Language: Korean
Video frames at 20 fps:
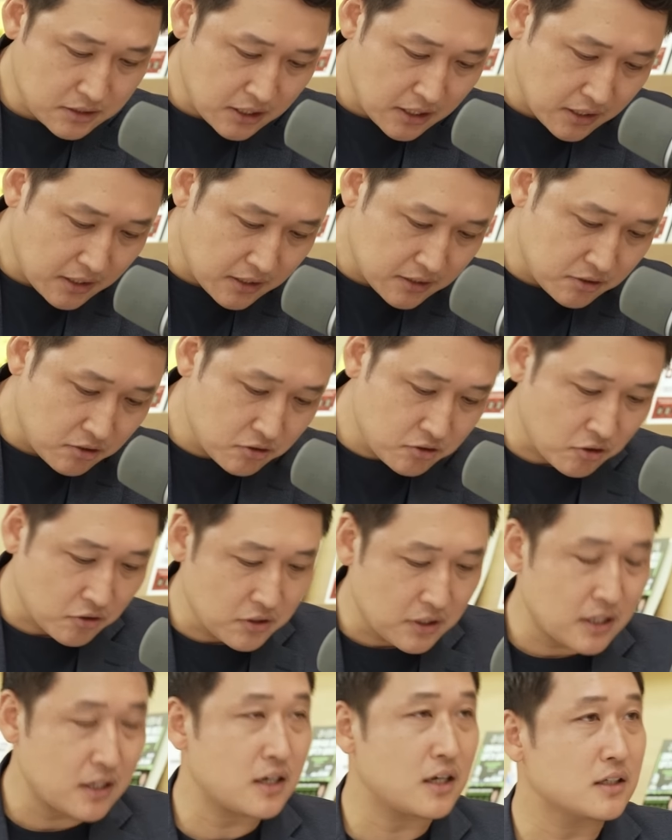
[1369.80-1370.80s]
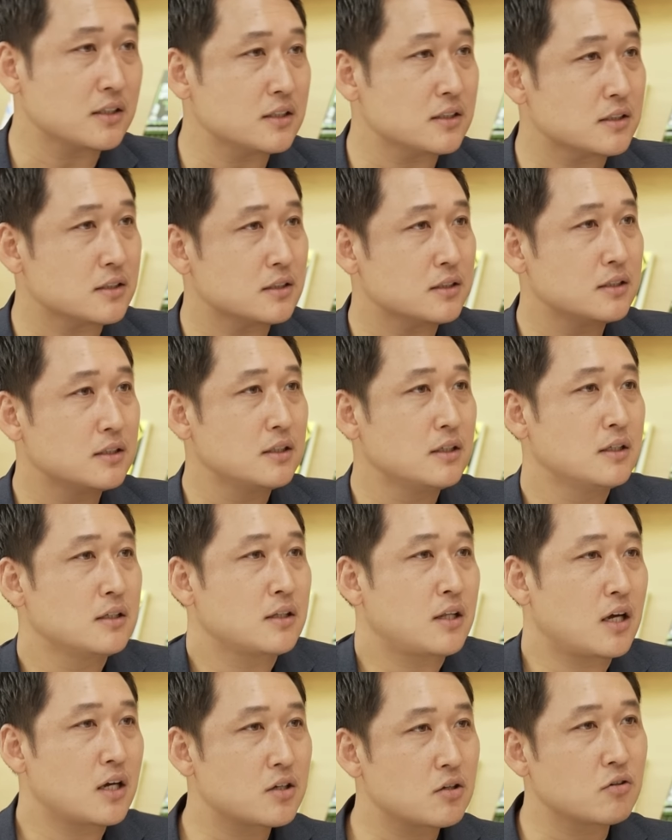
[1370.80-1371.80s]
책에서 전달하는
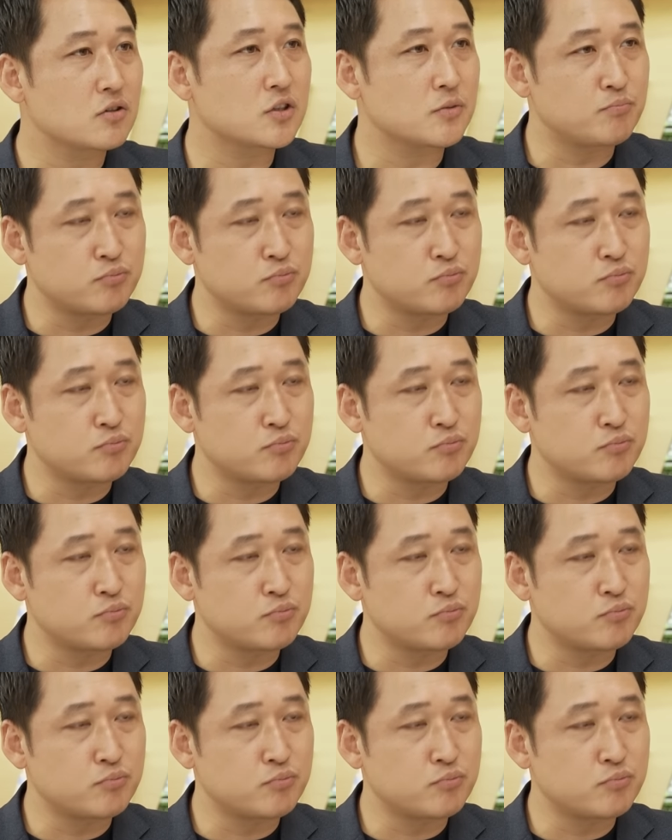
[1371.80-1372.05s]
대한경제